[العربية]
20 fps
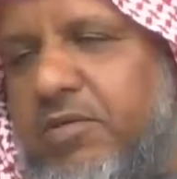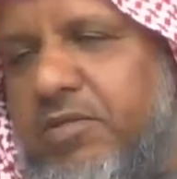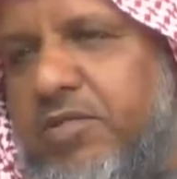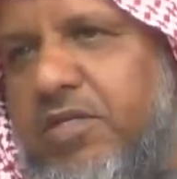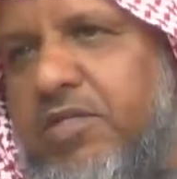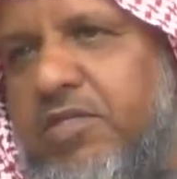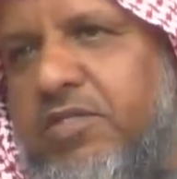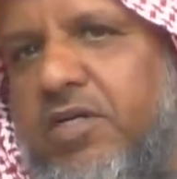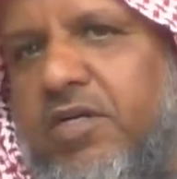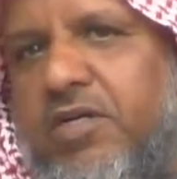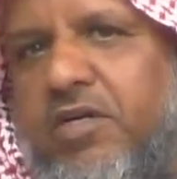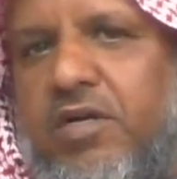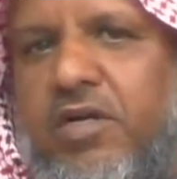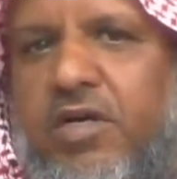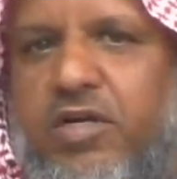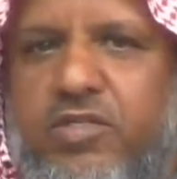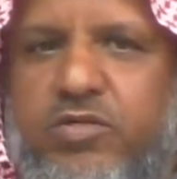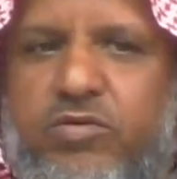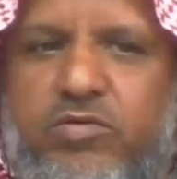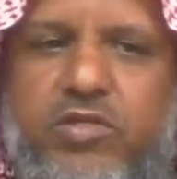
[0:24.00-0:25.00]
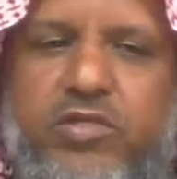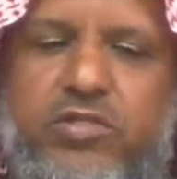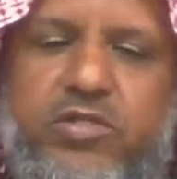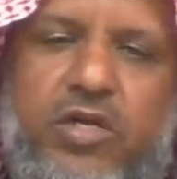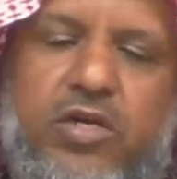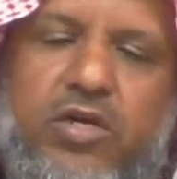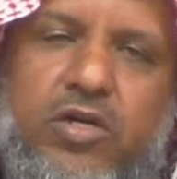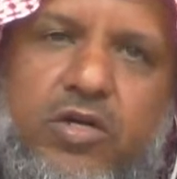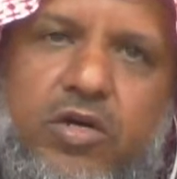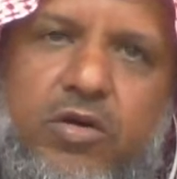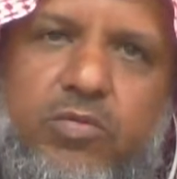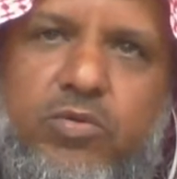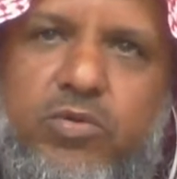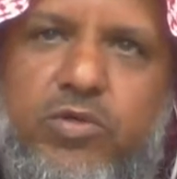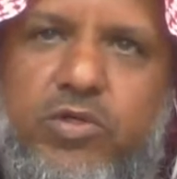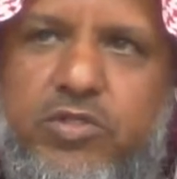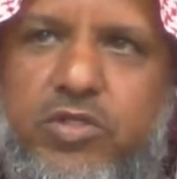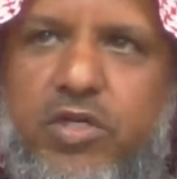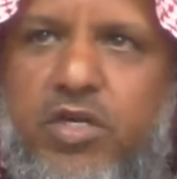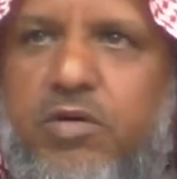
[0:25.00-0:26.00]
الانسان الله عز وجل يجعل له قبول
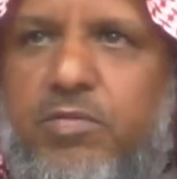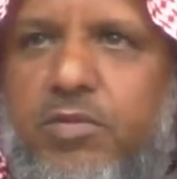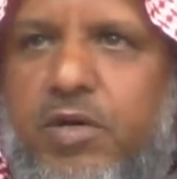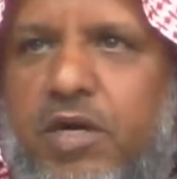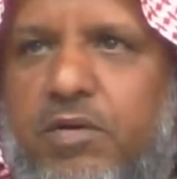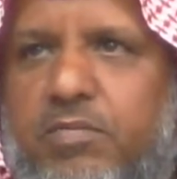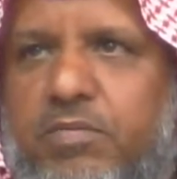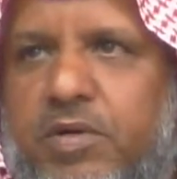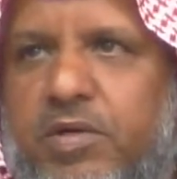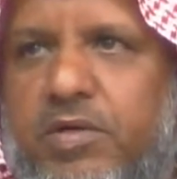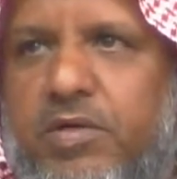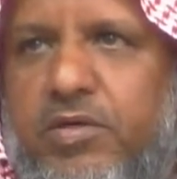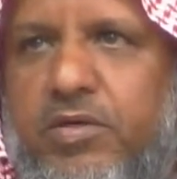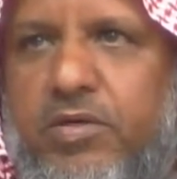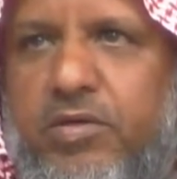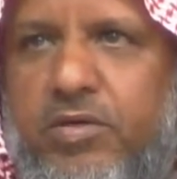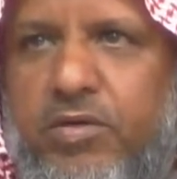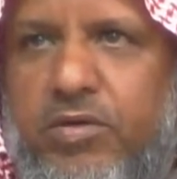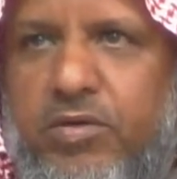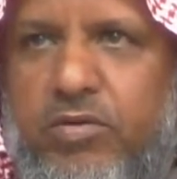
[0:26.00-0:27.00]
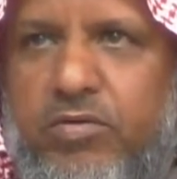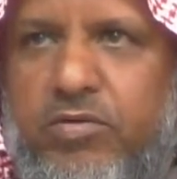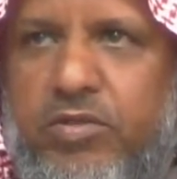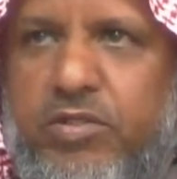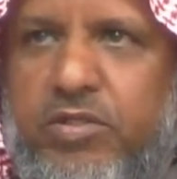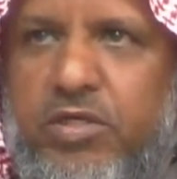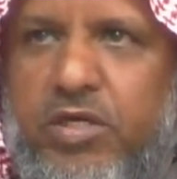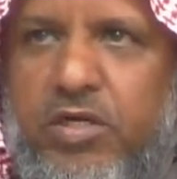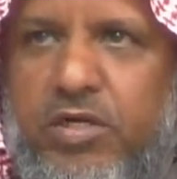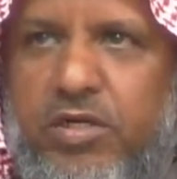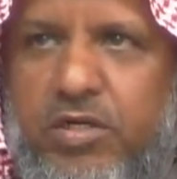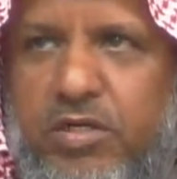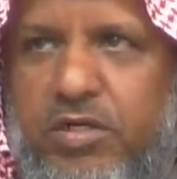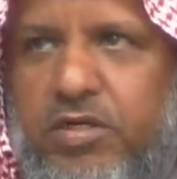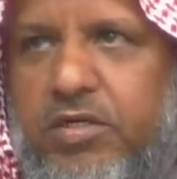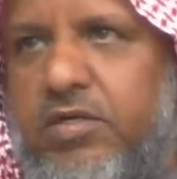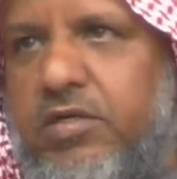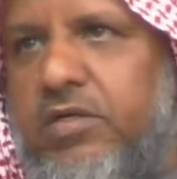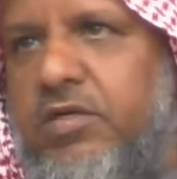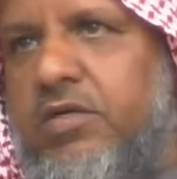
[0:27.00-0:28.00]
يجعل له محبه يجعل له
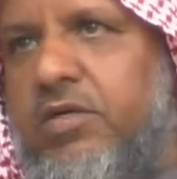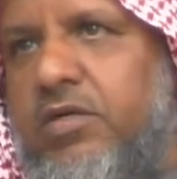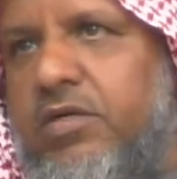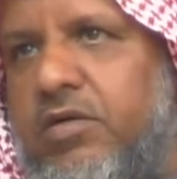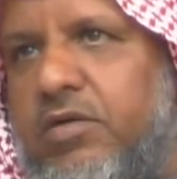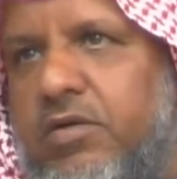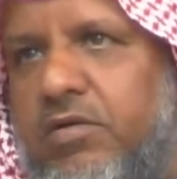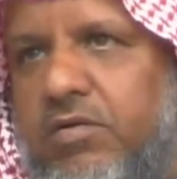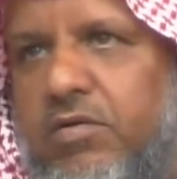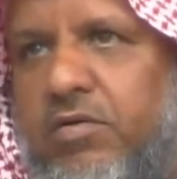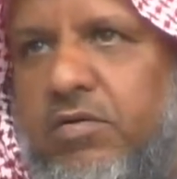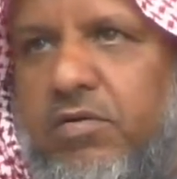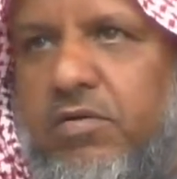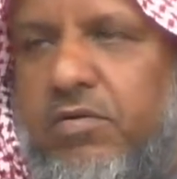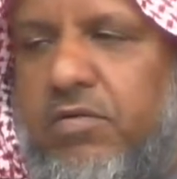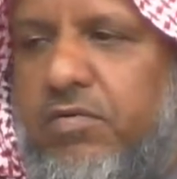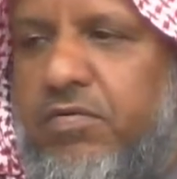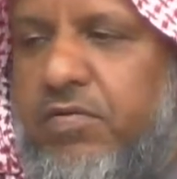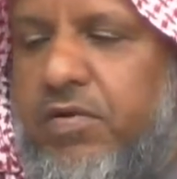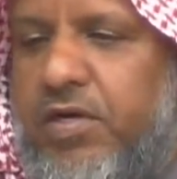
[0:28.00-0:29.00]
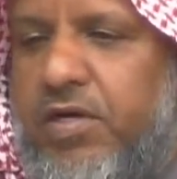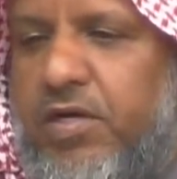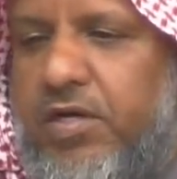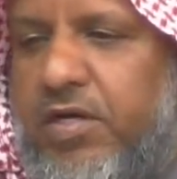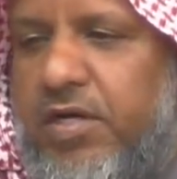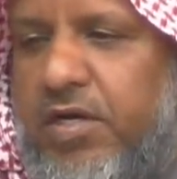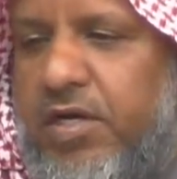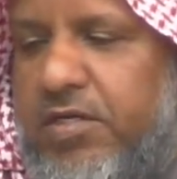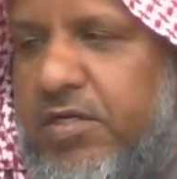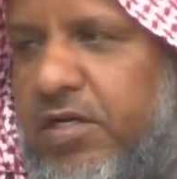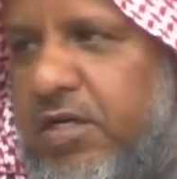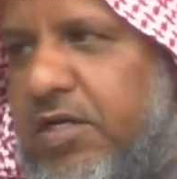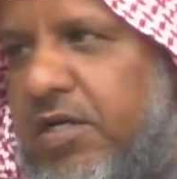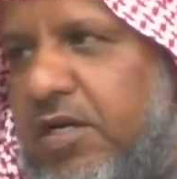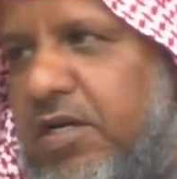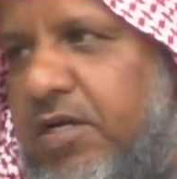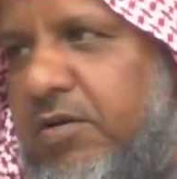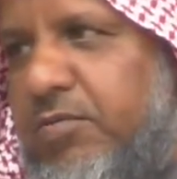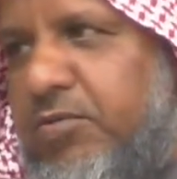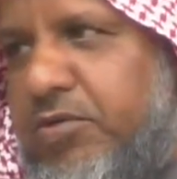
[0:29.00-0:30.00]
فحياك
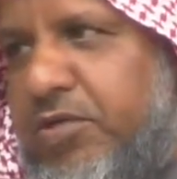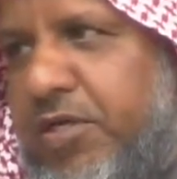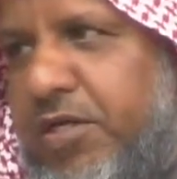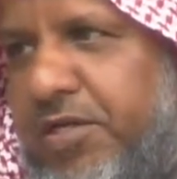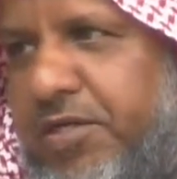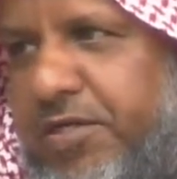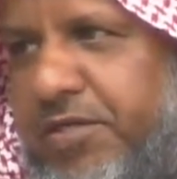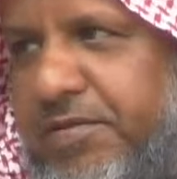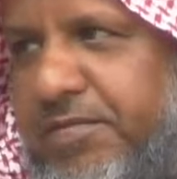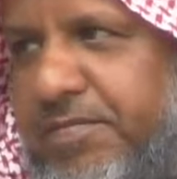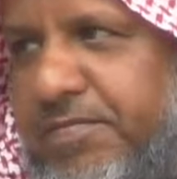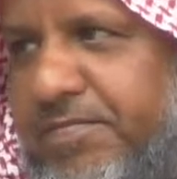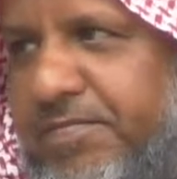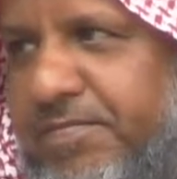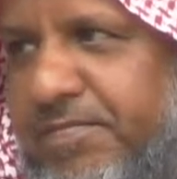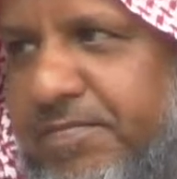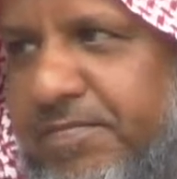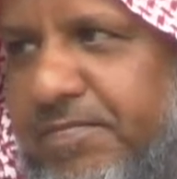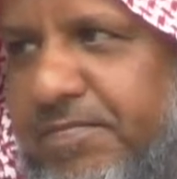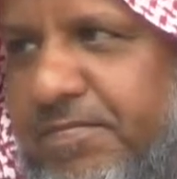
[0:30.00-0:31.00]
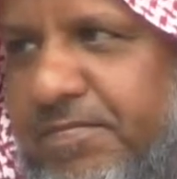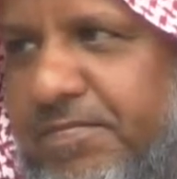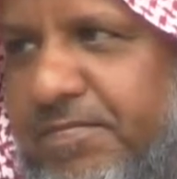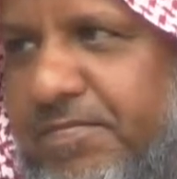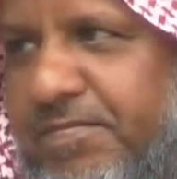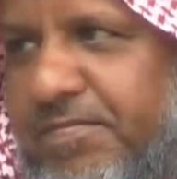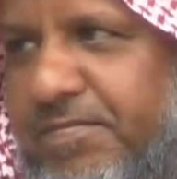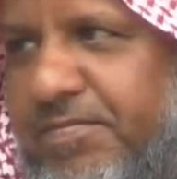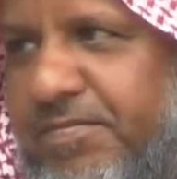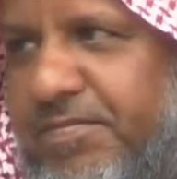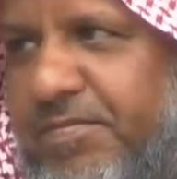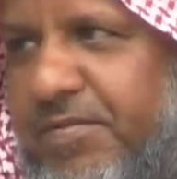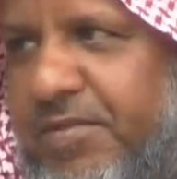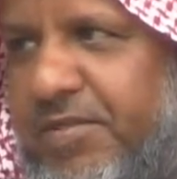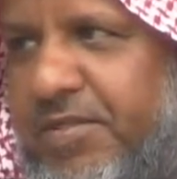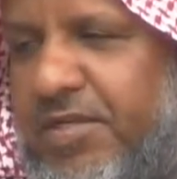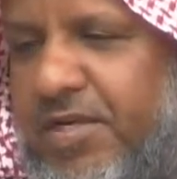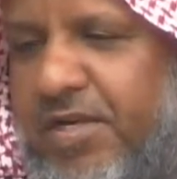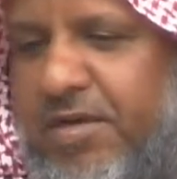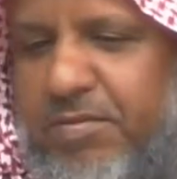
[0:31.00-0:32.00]
الله يا ابو صالح تحيون
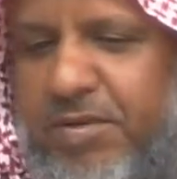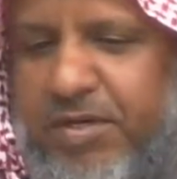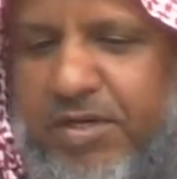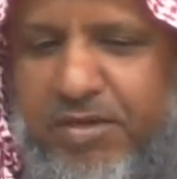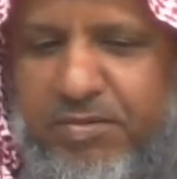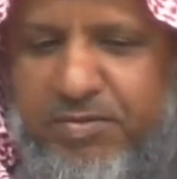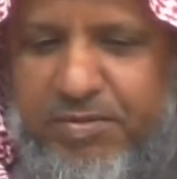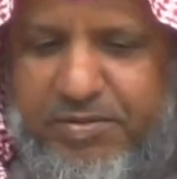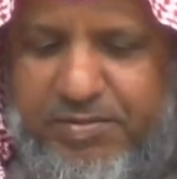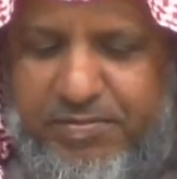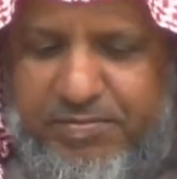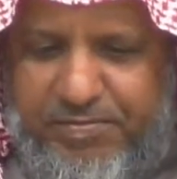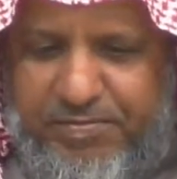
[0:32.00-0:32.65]
وترضون